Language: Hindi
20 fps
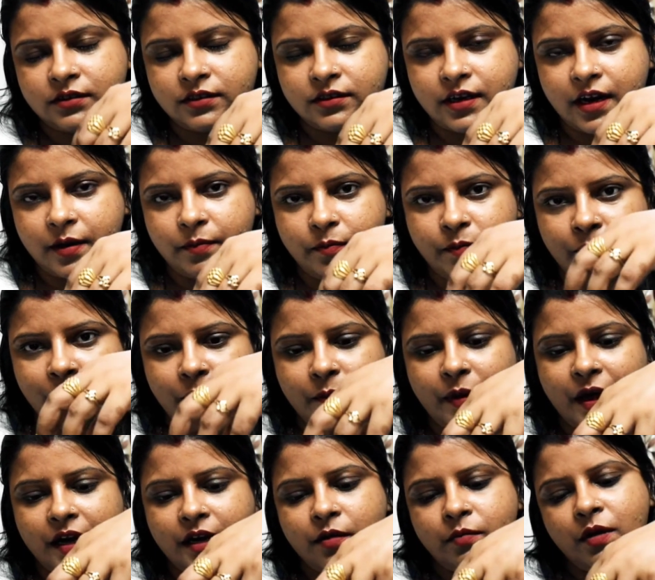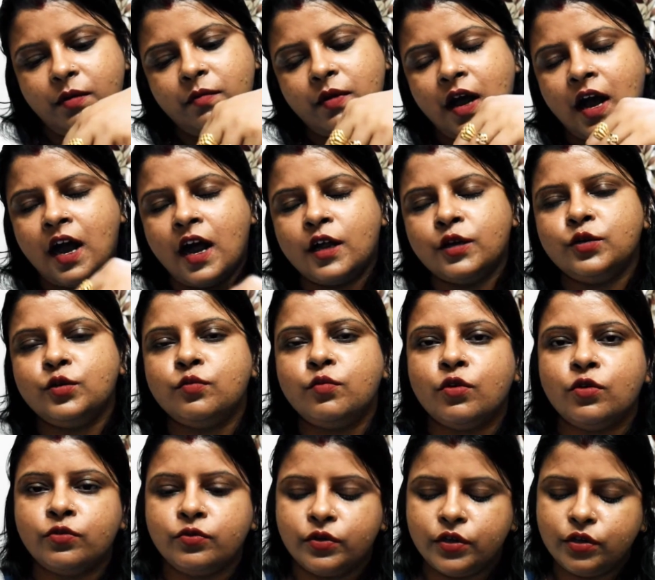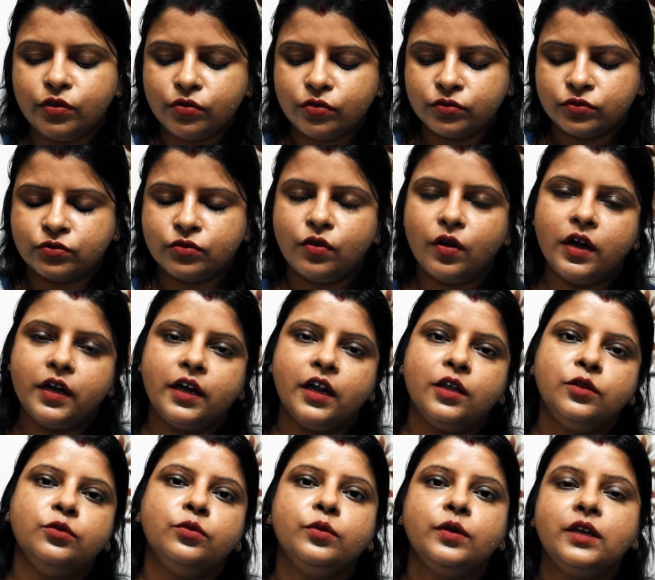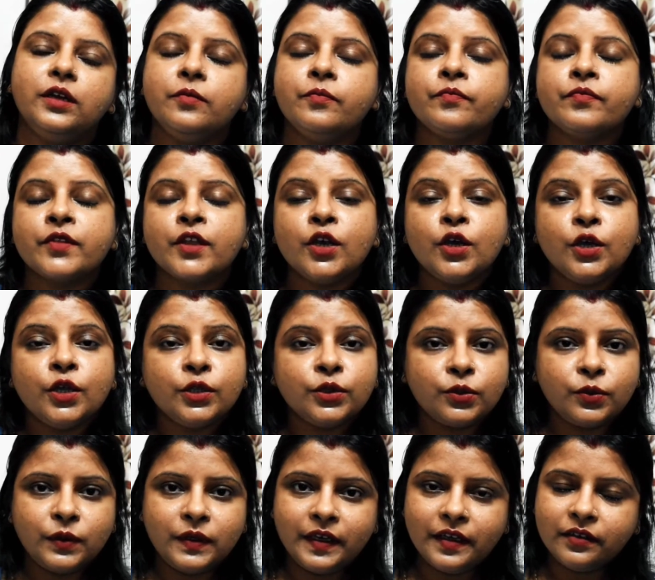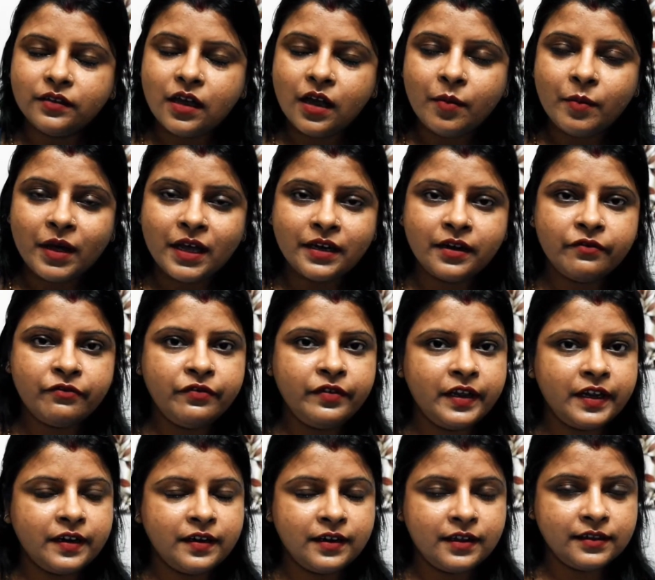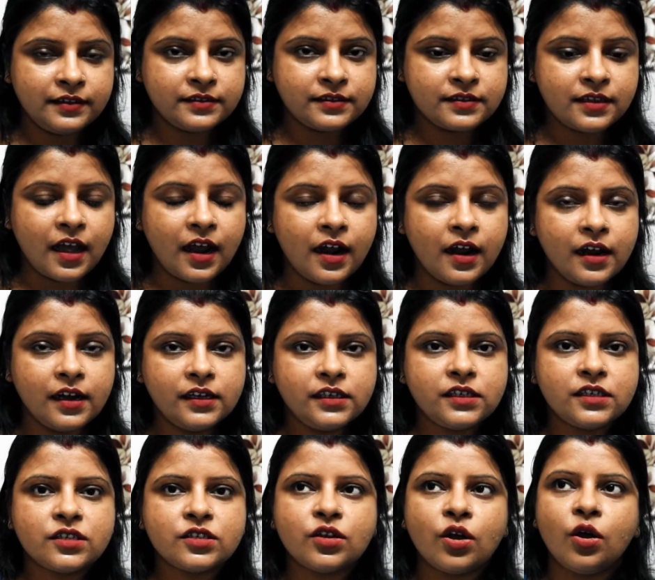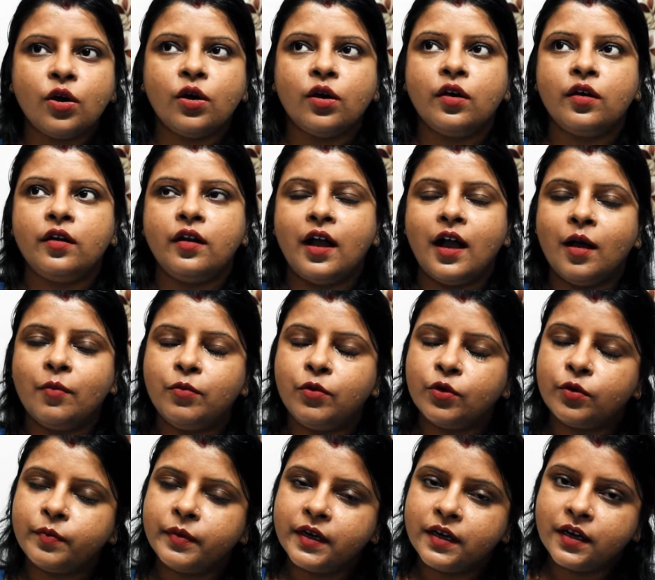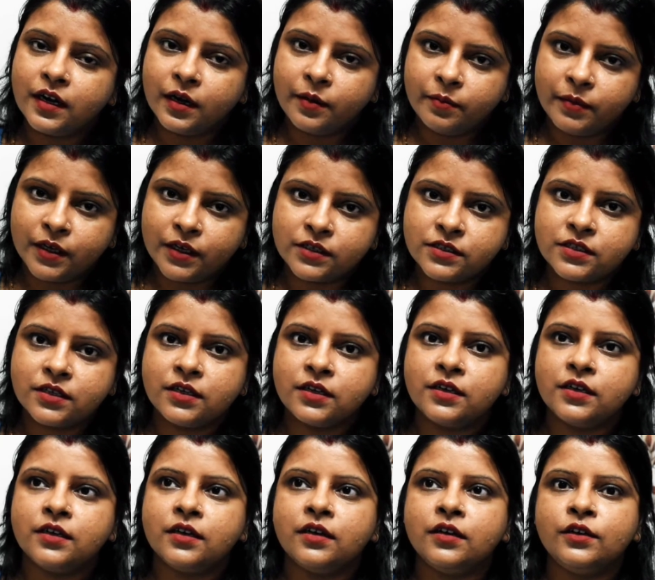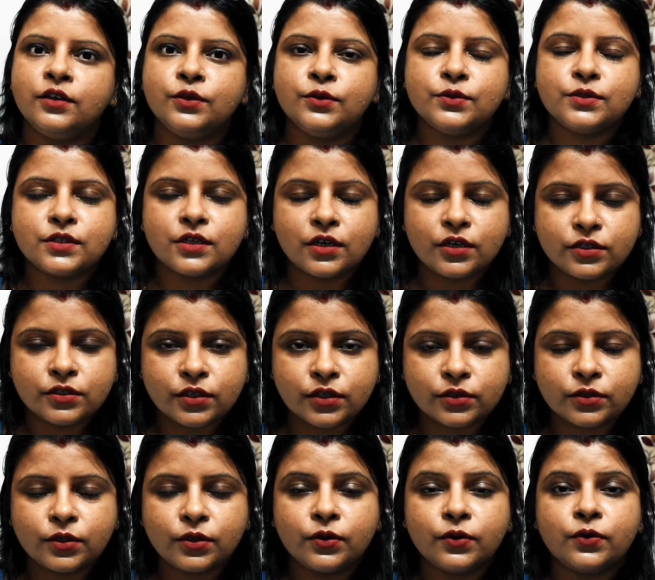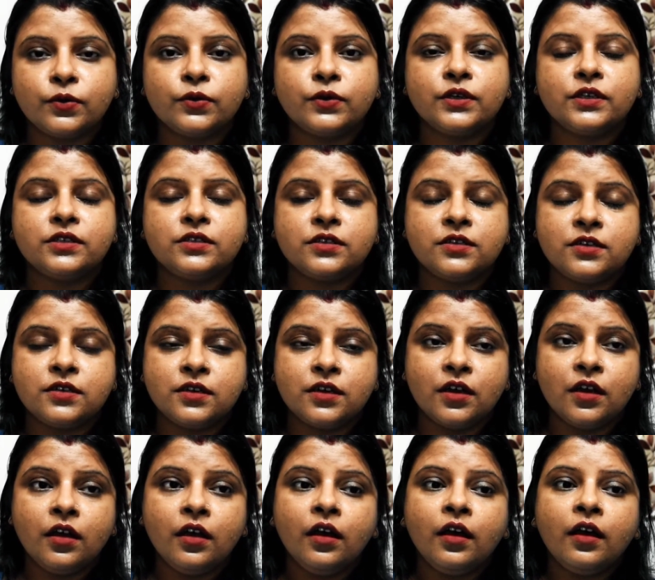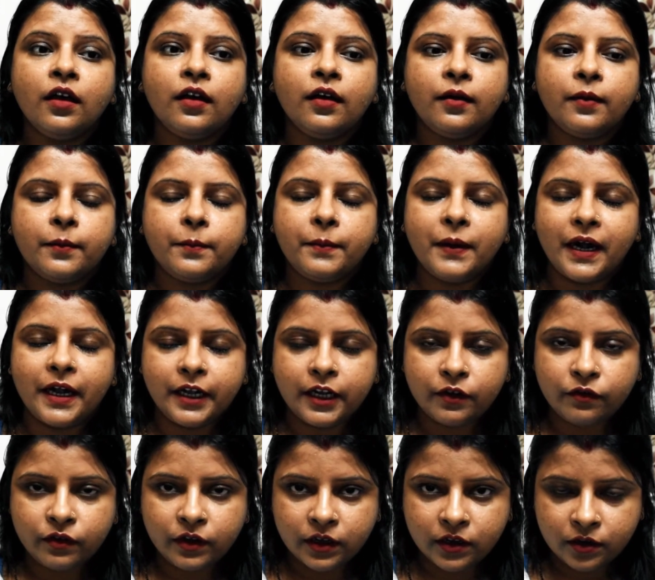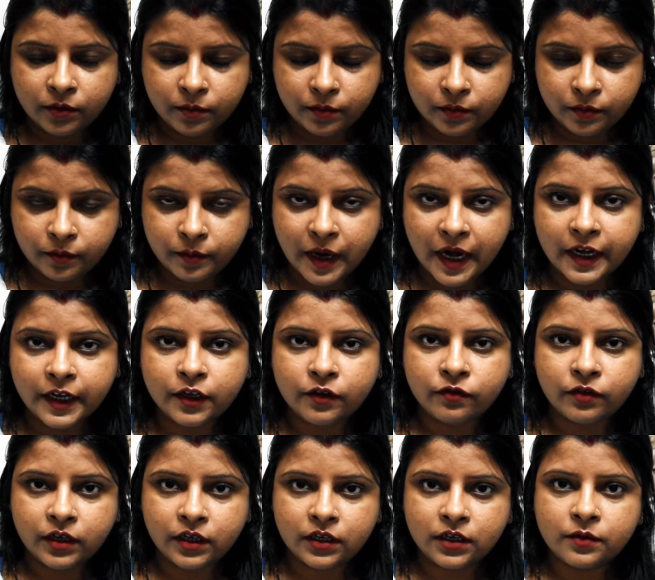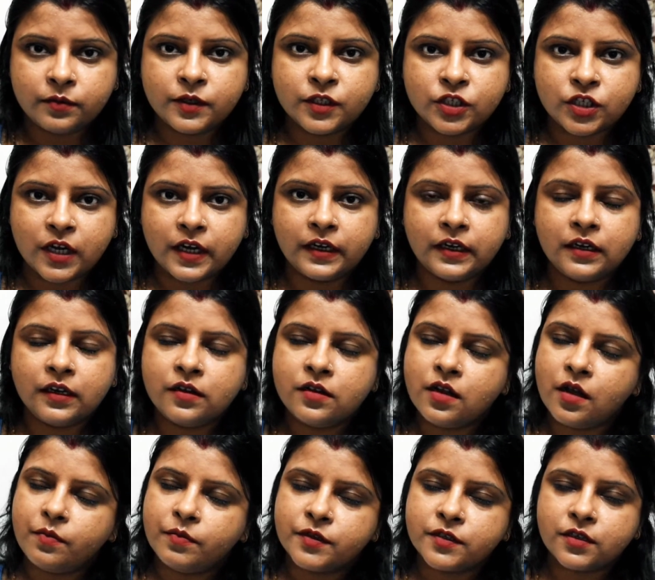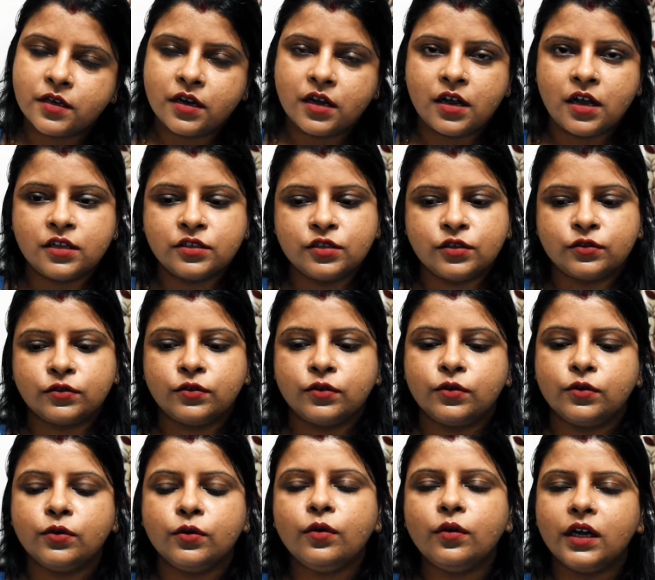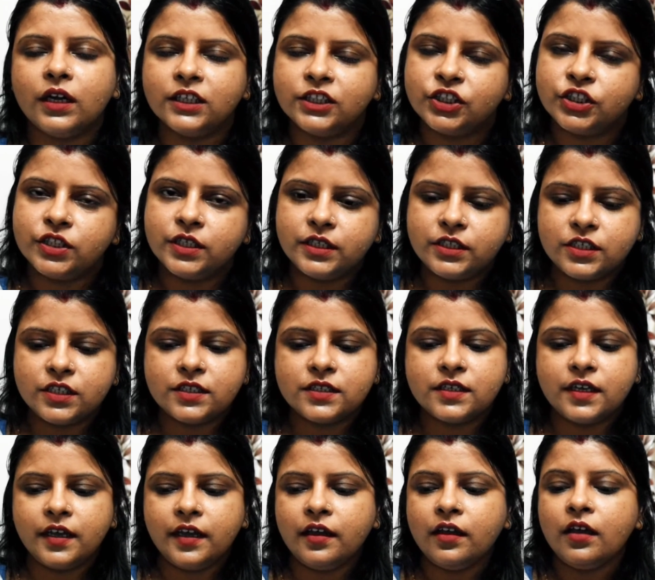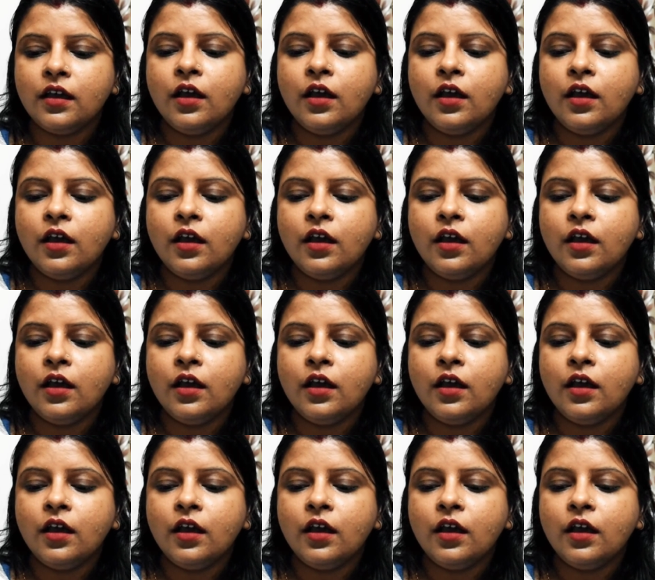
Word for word: टाइप में पानी में मैं हाथ डुबाऊँगी और उसको हटा दूँगी तो ये था हमारा फेक नेल्स आर्ट्स और आप लोग भी घर में इसे यूज़ कर सकते हो किसी पार्टी वेयर पार्टी वगैरह में जाने के लिए आप इसे लगा सकते हो अच्छी चीज़ है